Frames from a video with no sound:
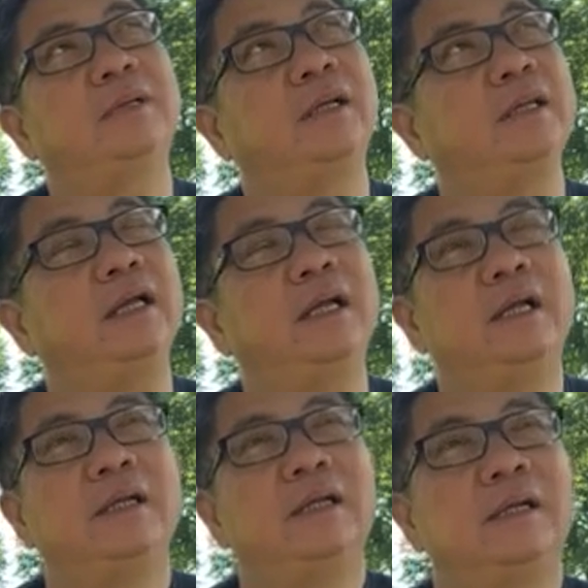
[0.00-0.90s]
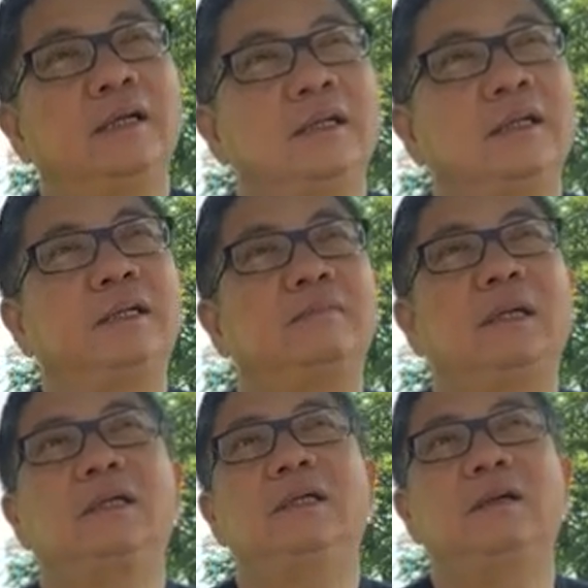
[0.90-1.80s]
vậy đó, đứt
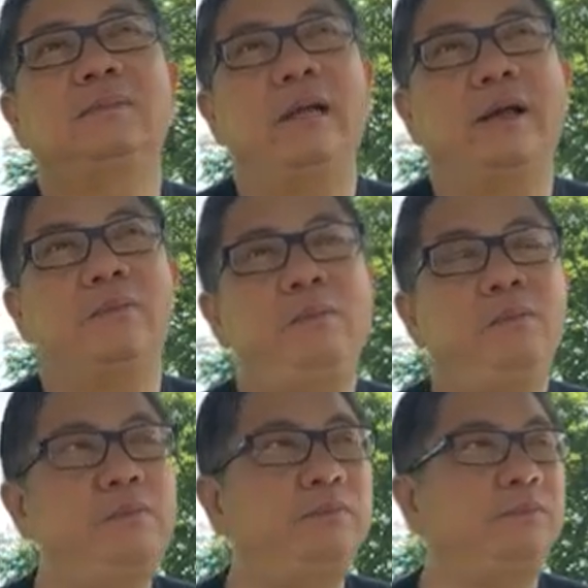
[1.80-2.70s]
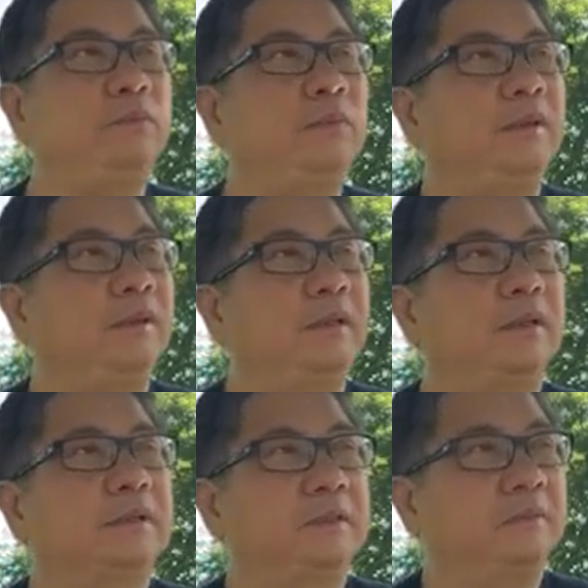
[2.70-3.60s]
bất cứ lúc nào.
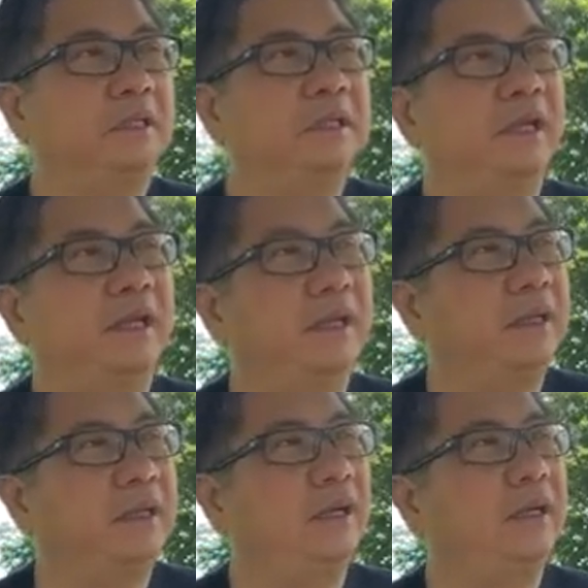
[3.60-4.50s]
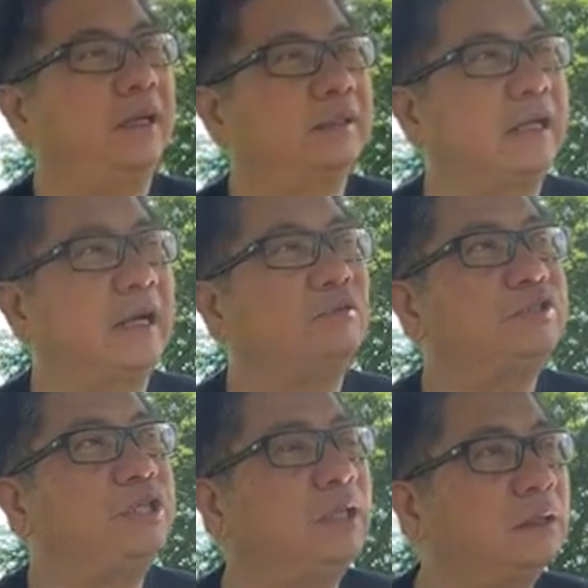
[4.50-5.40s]
Bữa nay tàu
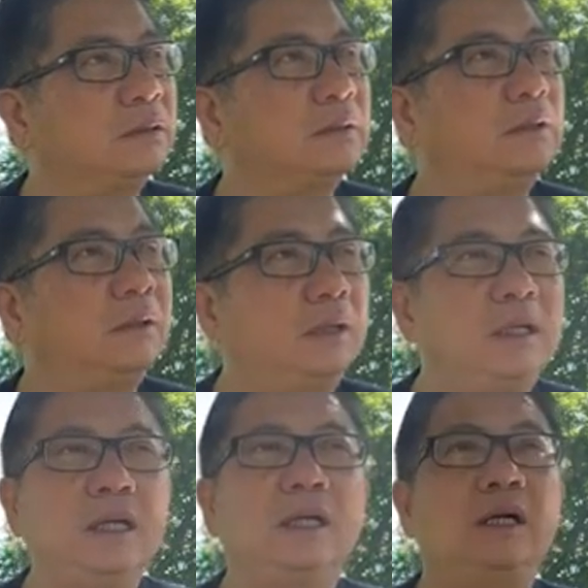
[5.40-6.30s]
chiến của